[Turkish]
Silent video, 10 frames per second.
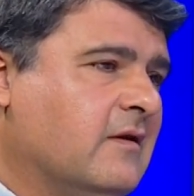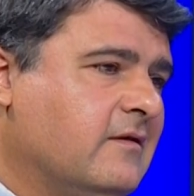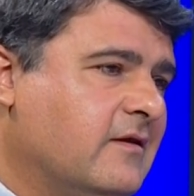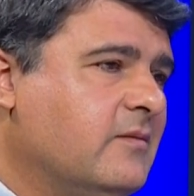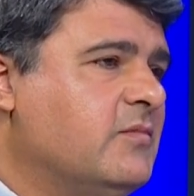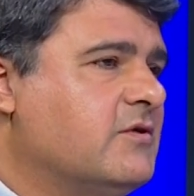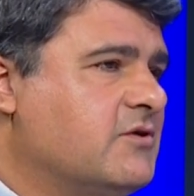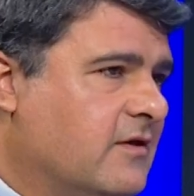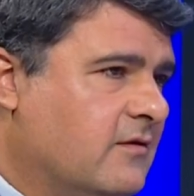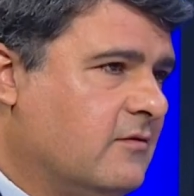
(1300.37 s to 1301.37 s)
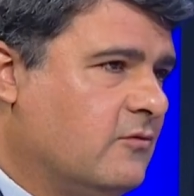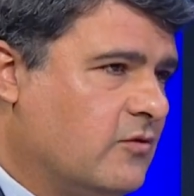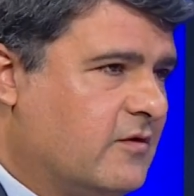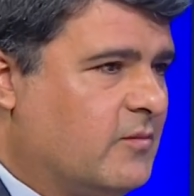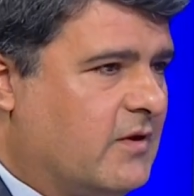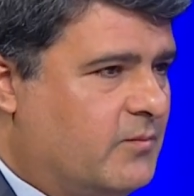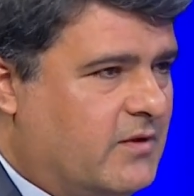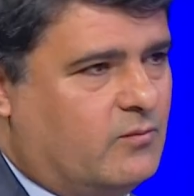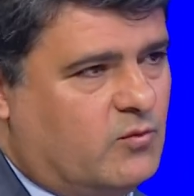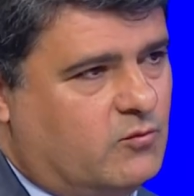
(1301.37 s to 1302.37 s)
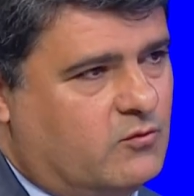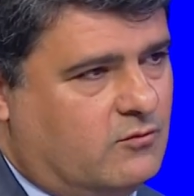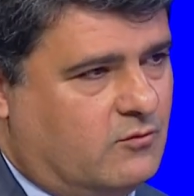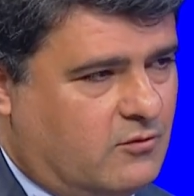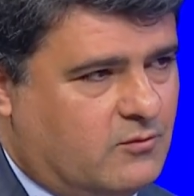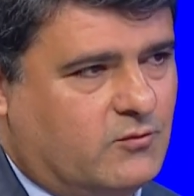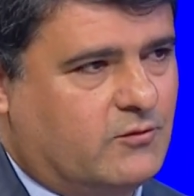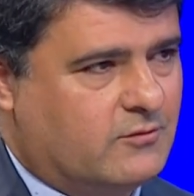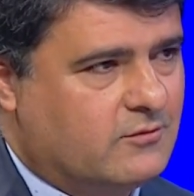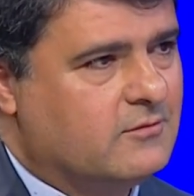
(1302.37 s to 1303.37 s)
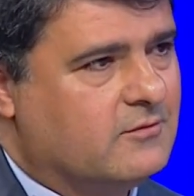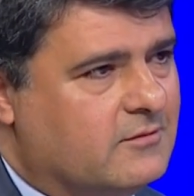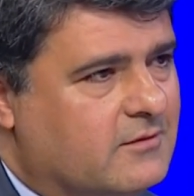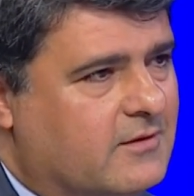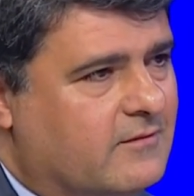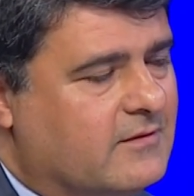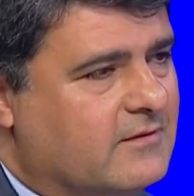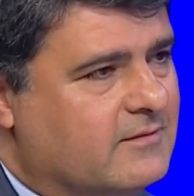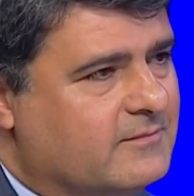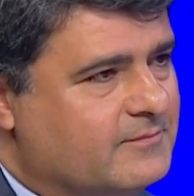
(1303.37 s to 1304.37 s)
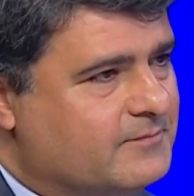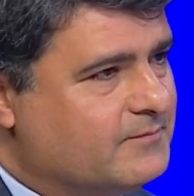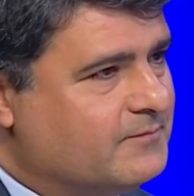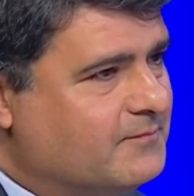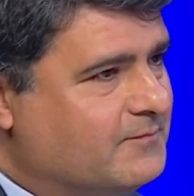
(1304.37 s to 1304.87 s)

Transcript: yeni bir şey üretmek pek mümkün olmuyor. Peki efendim kuluçka